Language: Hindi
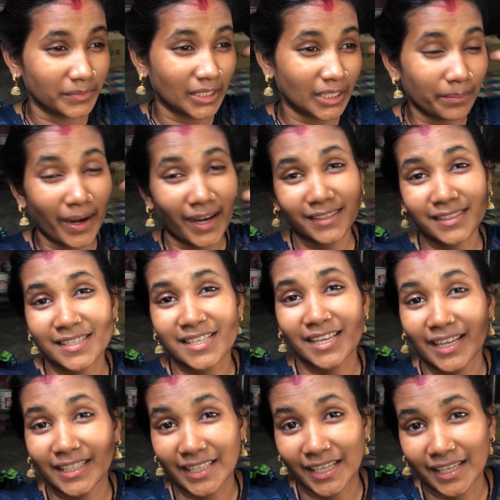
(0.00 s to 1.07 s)
दिमाग जैसे
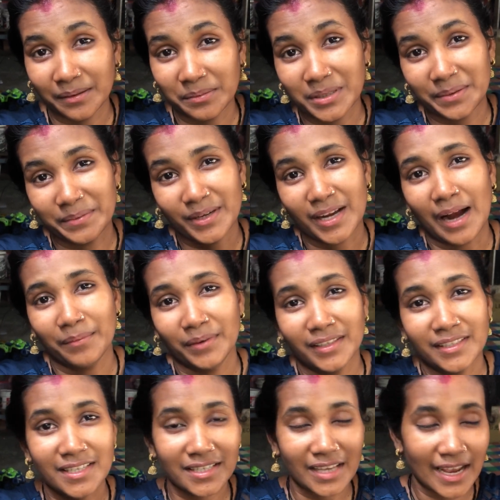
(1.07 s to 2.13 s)
लगता है कभी कभी काम नहीं
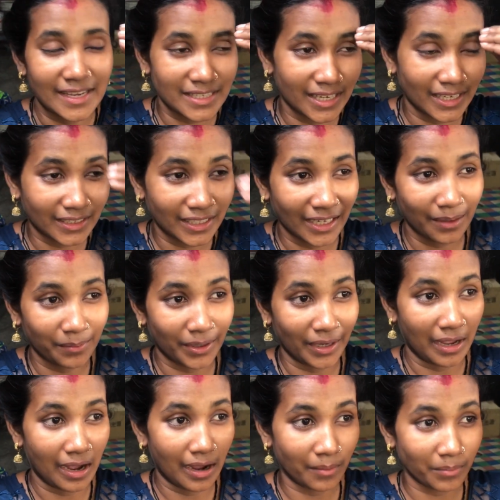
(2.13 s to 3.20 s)
जैसे ऐसा लगता है ना मैं
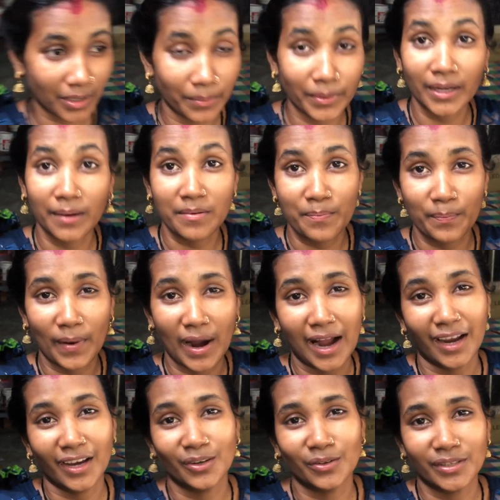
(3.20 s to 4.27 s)
हम कभी कभी
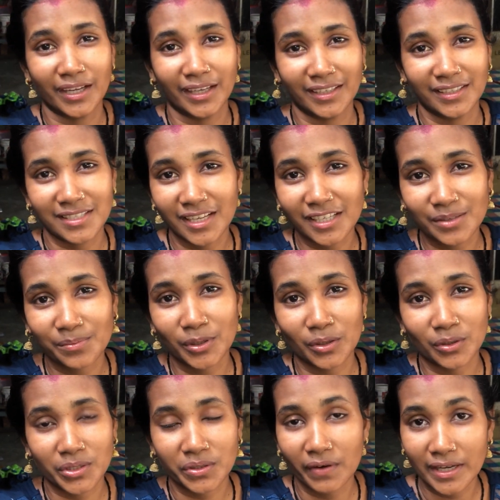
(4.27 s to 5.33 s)
पागल हो जाएंगे सच में
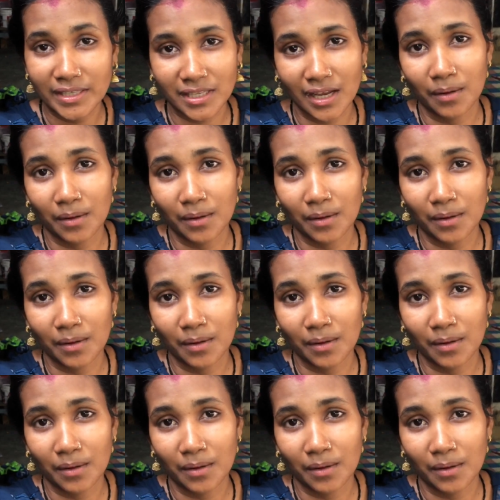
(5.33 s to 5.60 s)
दोस्तों ऐसा